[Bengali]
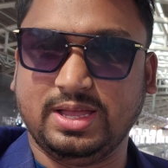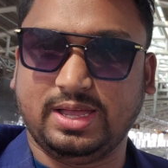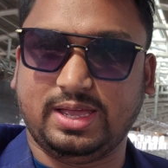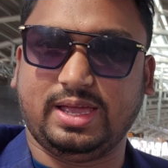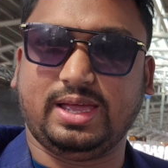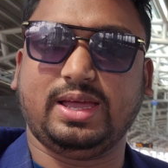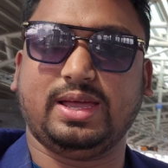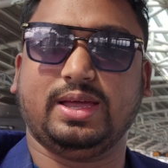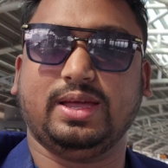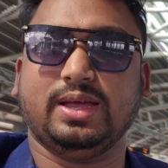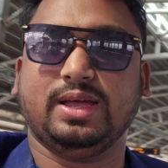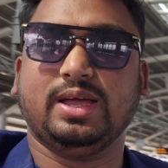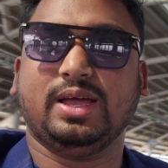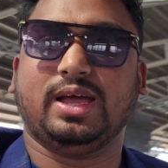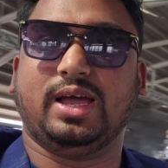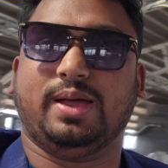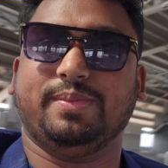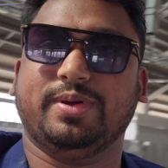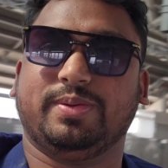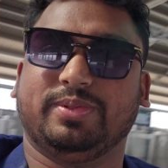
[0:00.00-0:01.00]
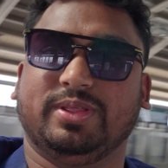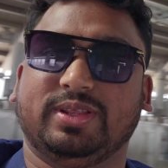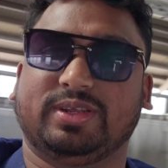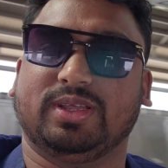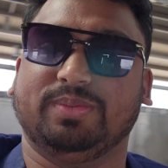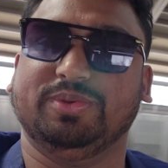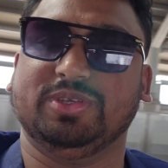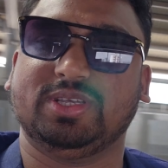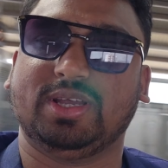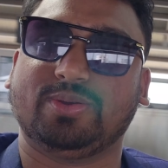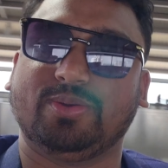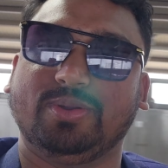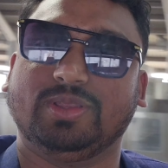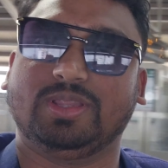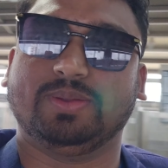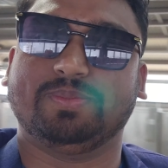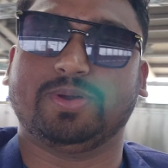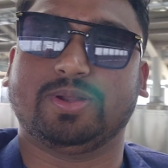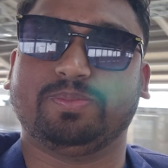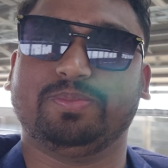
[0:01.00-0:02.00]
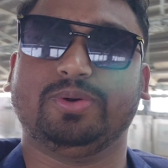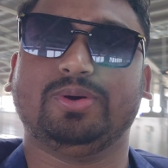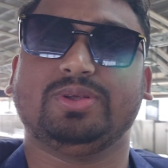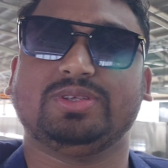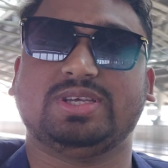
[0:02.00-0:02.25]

হ্যাঁ আমি আপনাদেরকে বিশ্বাস করে দিতে পারবো